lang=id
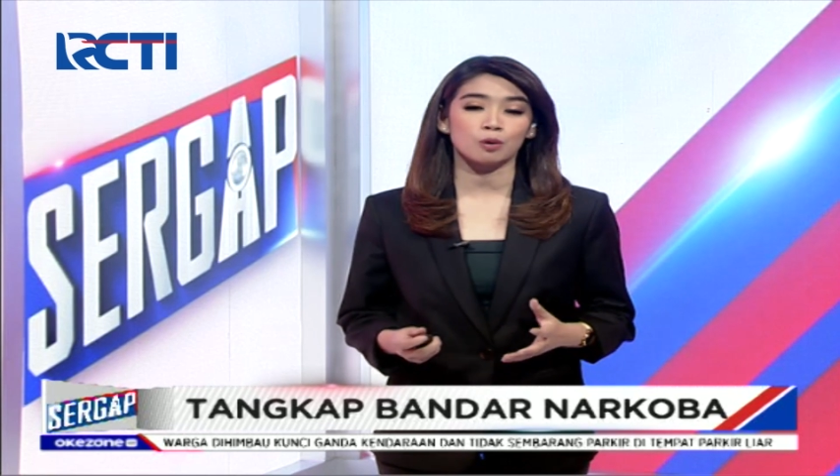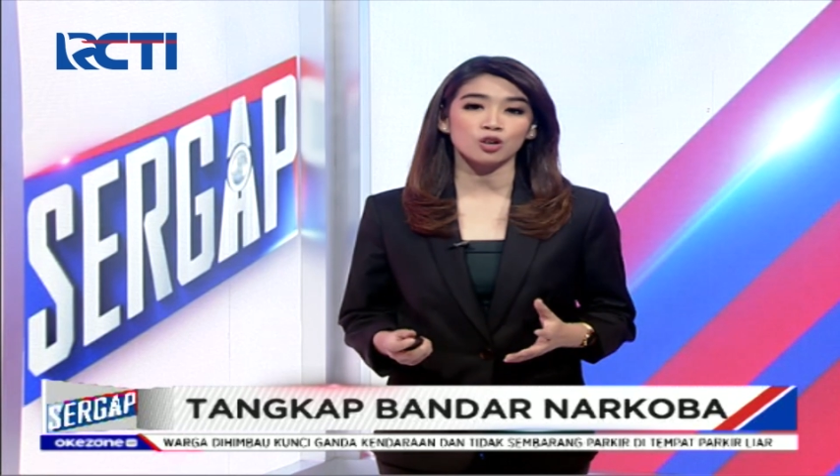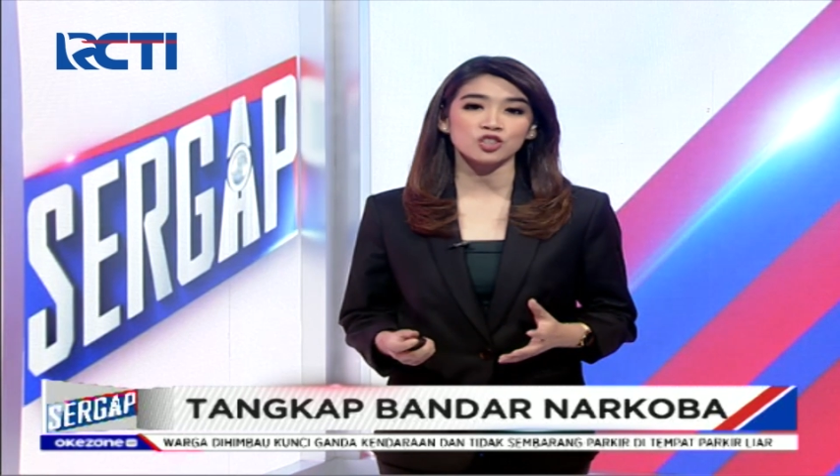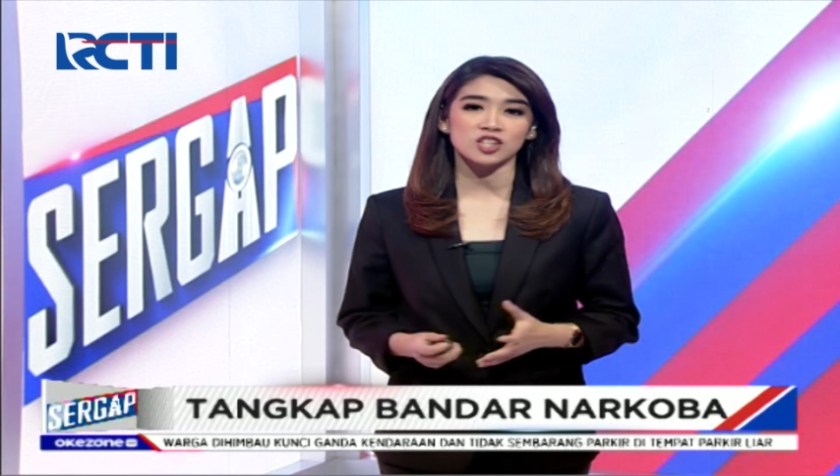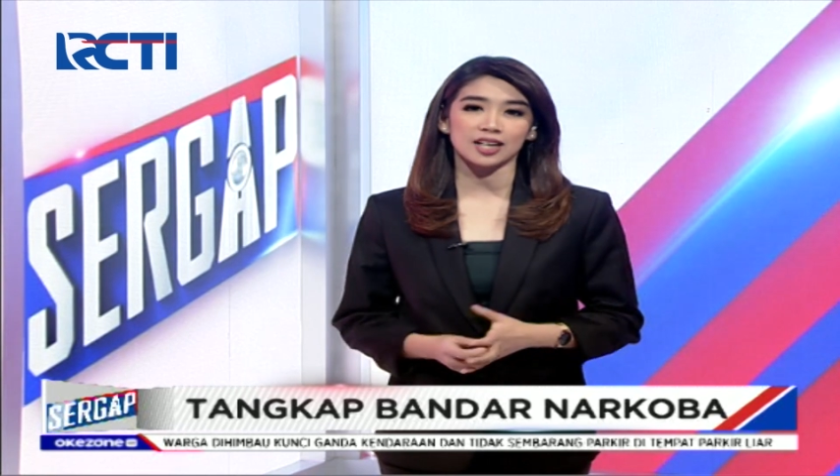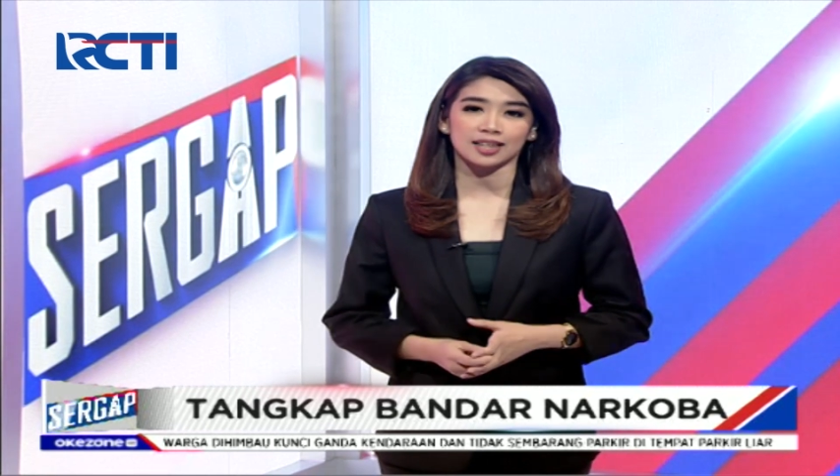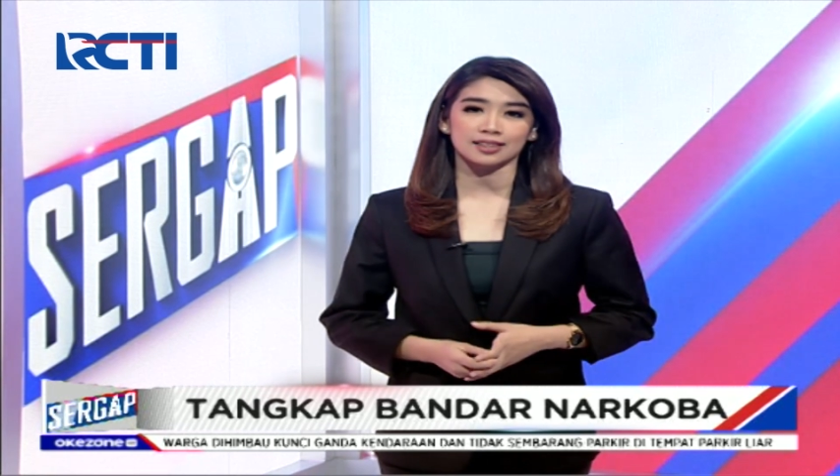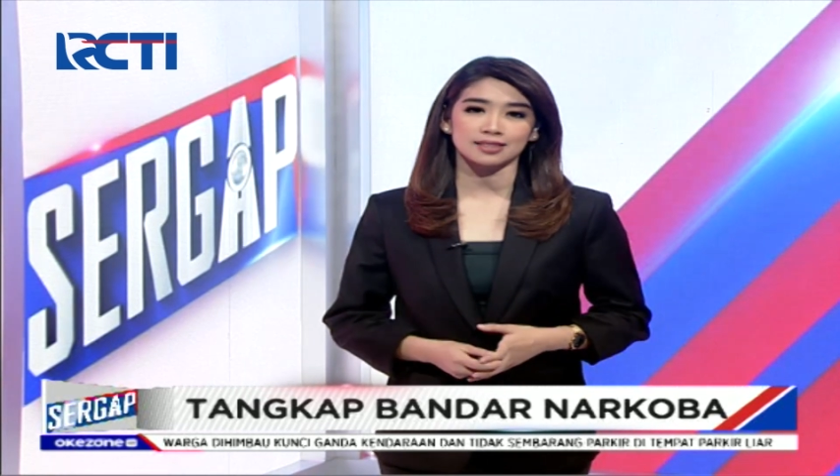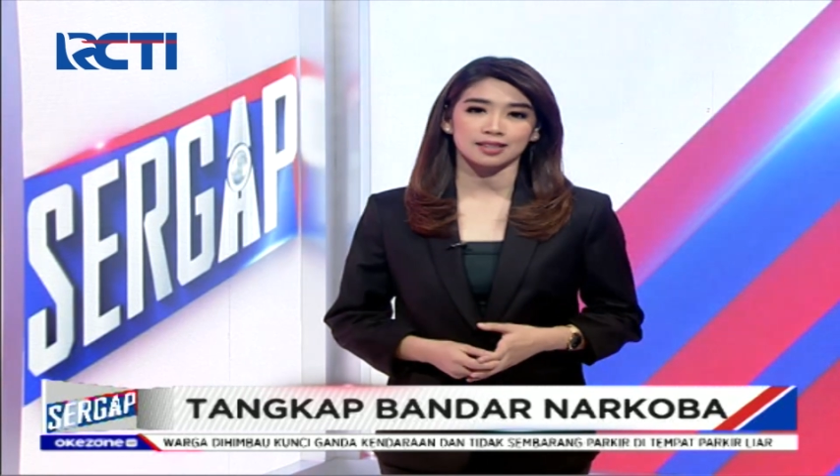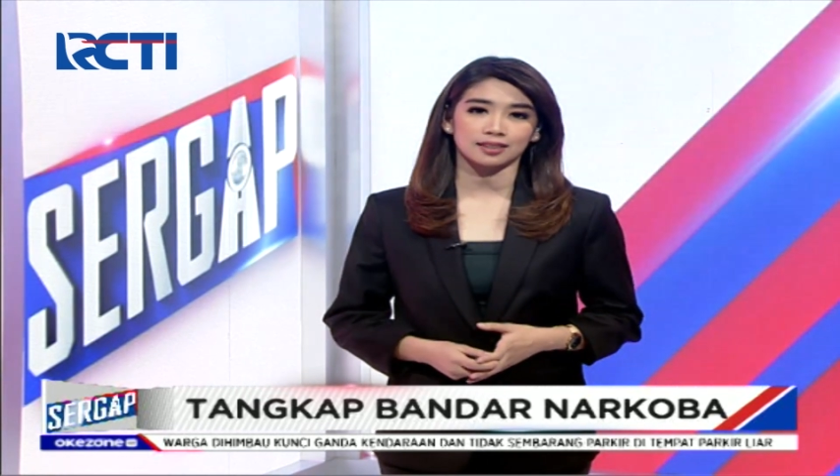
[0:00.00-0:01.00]
Mall
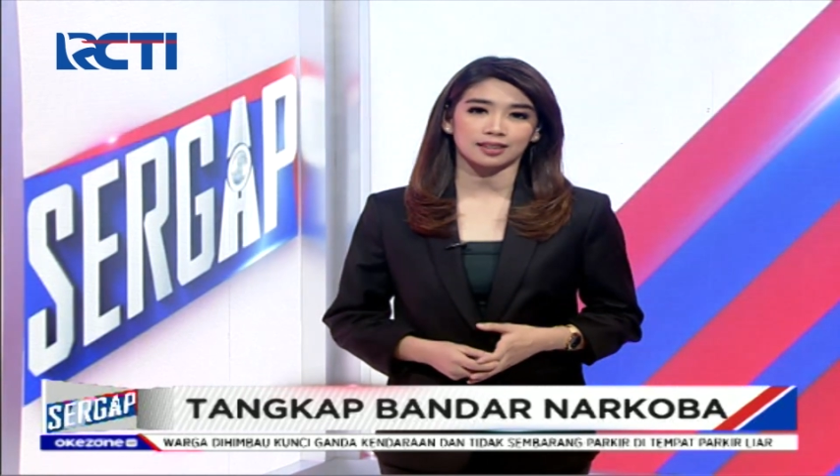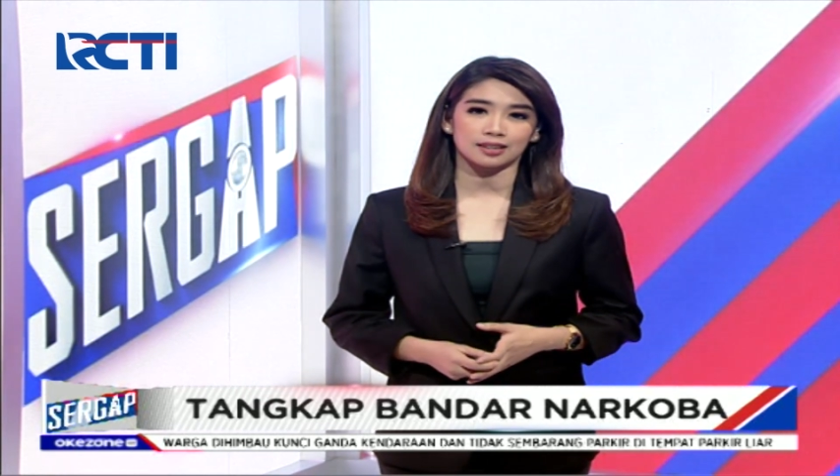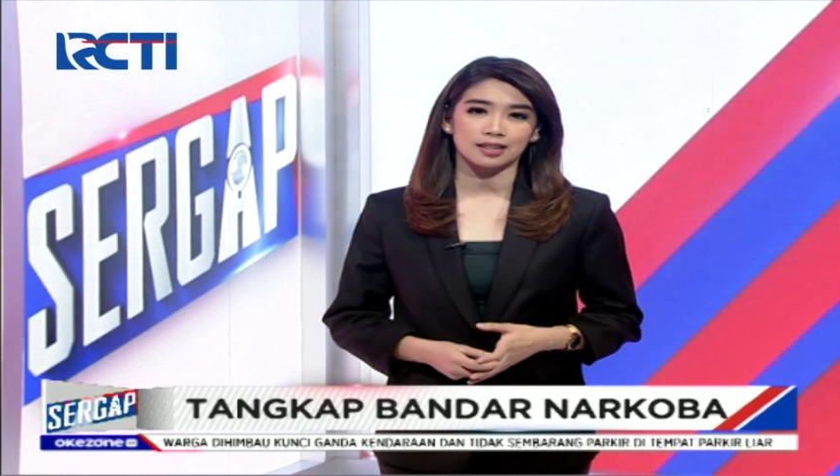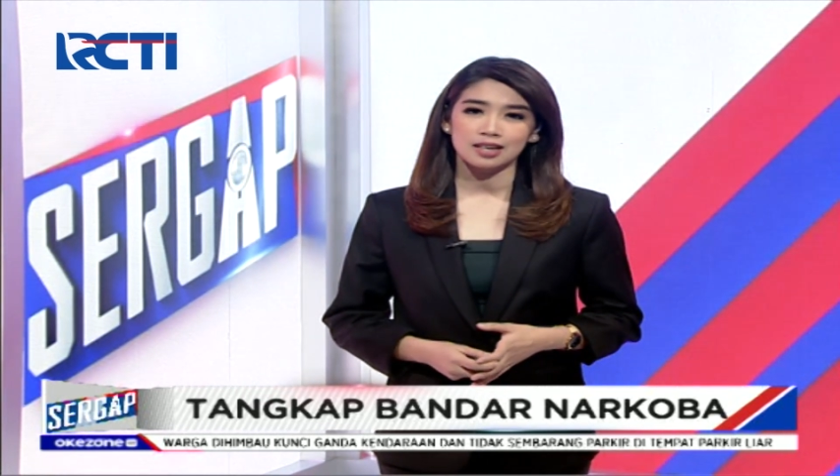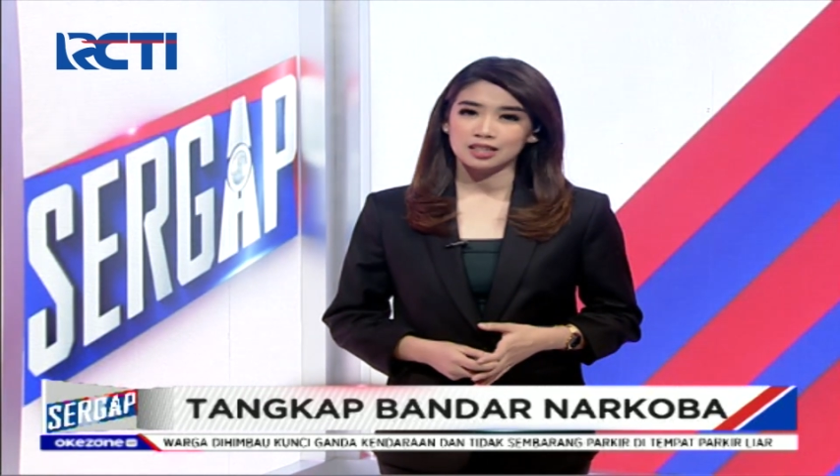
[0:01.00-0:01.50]
Jakarta Selatan.